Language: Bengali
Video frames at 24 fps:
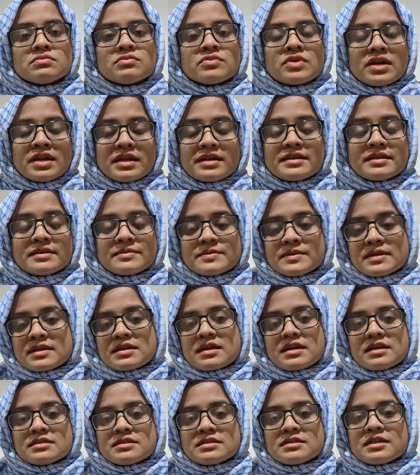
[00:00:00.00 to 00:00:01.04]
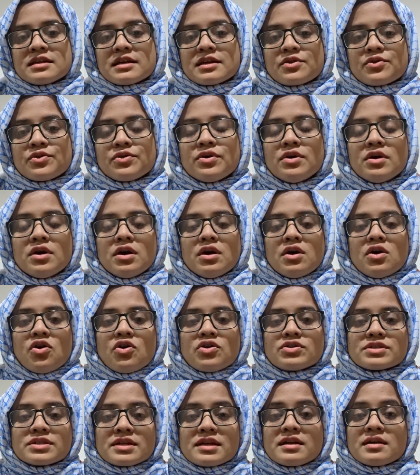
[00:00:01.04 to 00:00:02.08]
রিলেটিভসের কাছ থেকেও
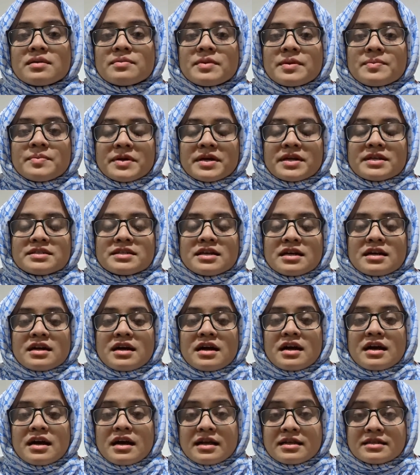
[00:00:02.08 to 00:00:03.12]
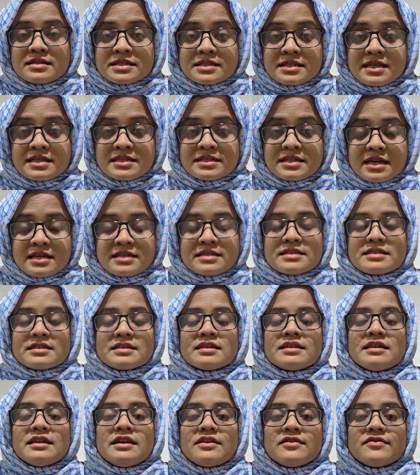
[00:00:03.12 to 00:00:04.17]
অস্ট্রেলিয়ার ব্যাপারে যারা আসতে
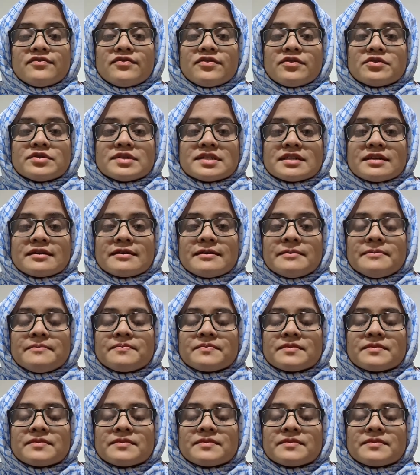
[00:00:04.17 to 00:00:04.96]
চাচ্ছেন ইন ফিউচারে